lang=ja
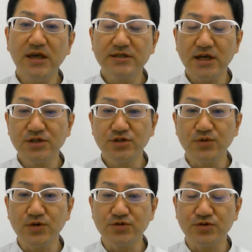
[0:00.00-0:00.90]
え30
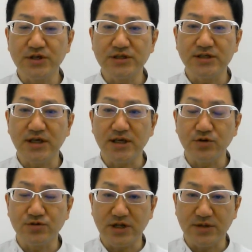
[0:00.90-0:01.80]
秒ストレッチで
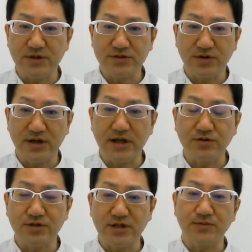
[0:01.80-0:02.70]
良くなりますとか、
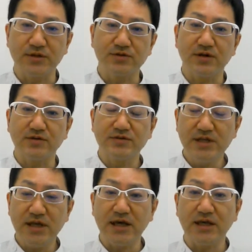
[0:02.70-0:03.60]
楽になりますとかです
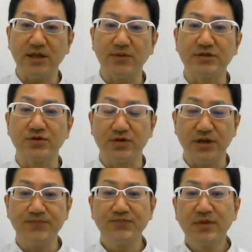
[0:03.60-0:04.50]
ね、上げてますよね。